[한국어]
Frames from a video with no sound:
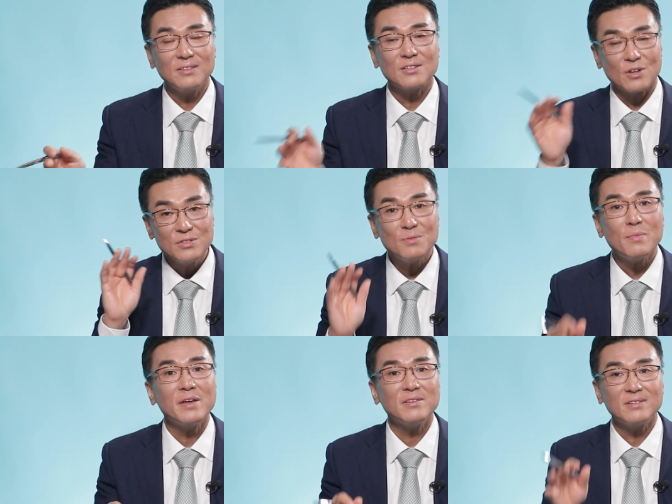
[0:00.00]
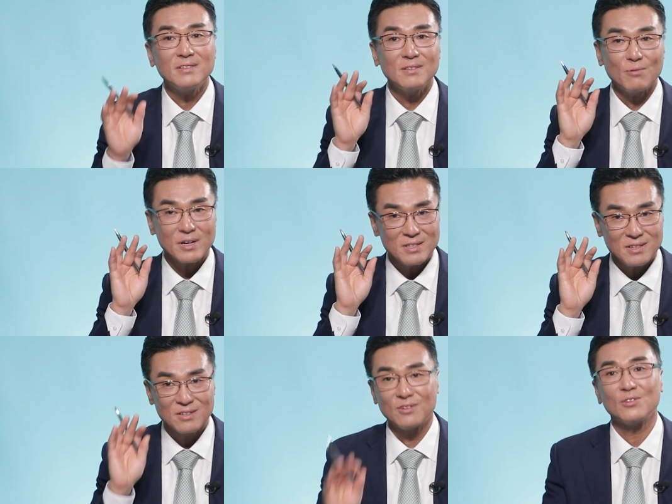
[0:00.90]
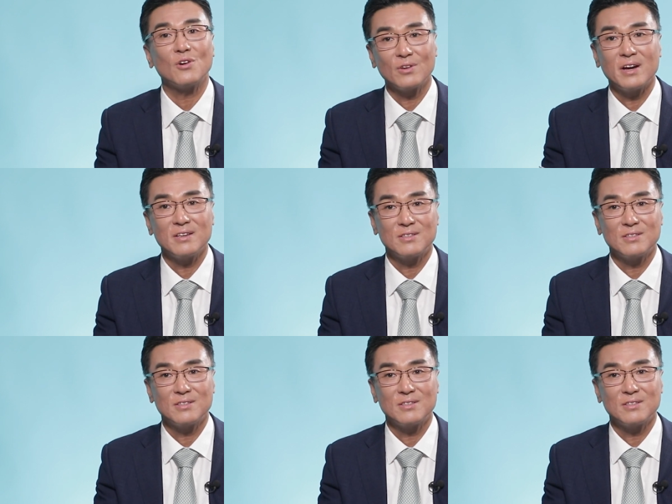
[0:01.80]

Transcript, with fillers: 근데 전신 반응은 확실히 그런 경향이